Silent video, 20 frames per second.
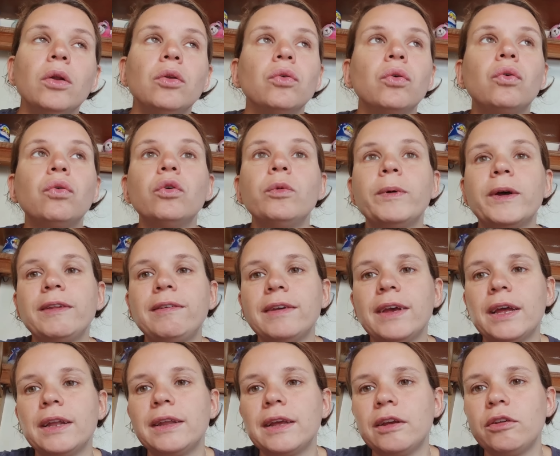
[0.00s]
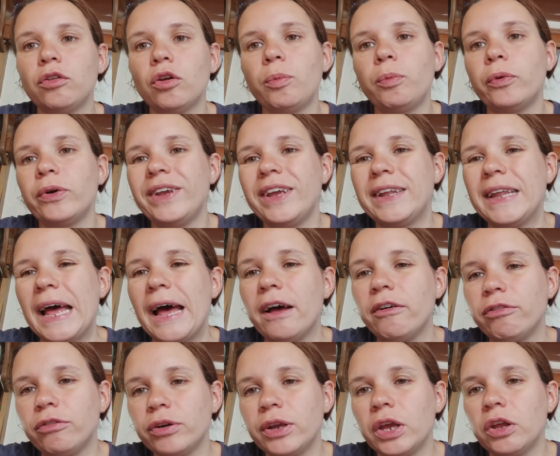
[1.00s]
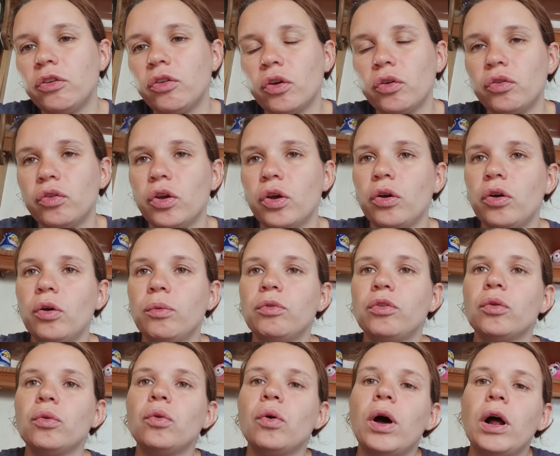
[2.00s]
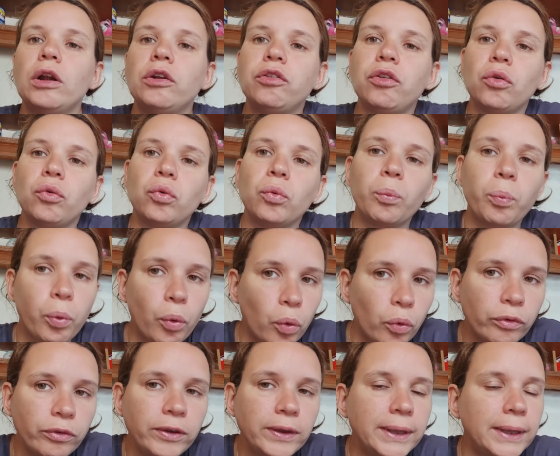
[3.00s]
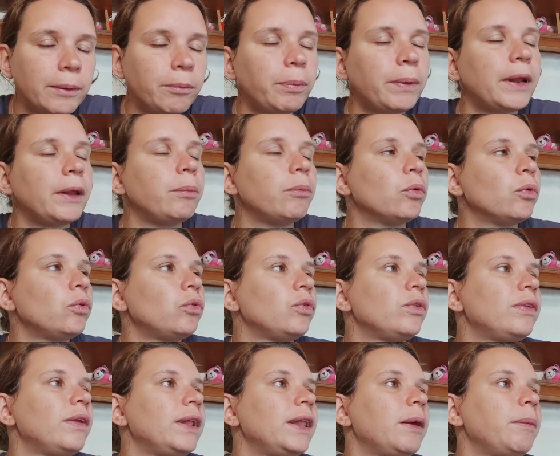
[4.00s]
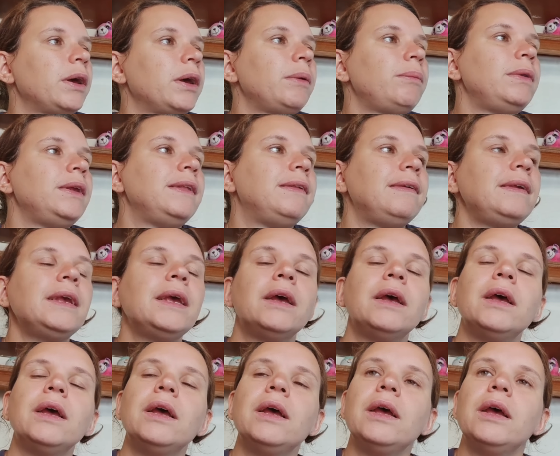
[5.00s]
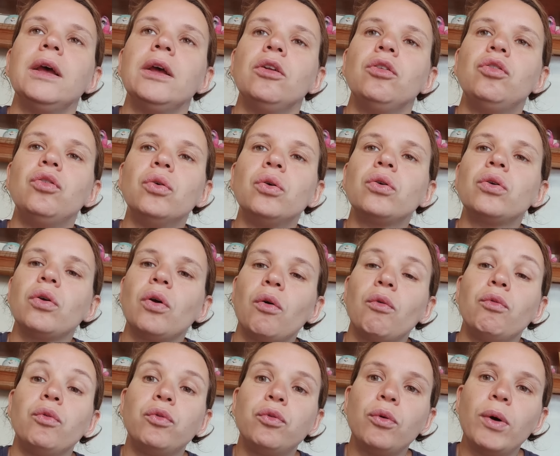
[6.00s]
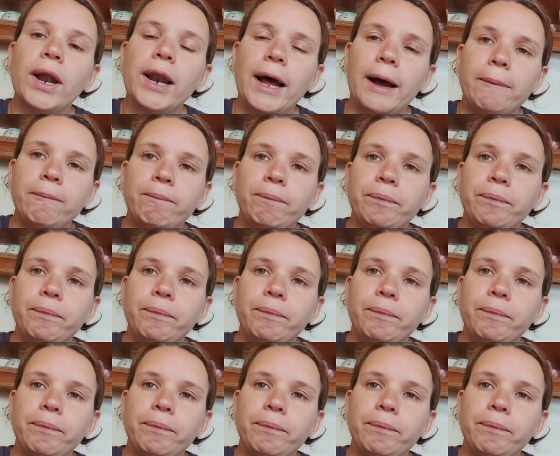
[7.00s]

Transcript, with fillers: Donc on va partir à 13h pour y être avant 14h, comme ça on aura le temps de profiter pleinement de cet après-midi. Donc voilà.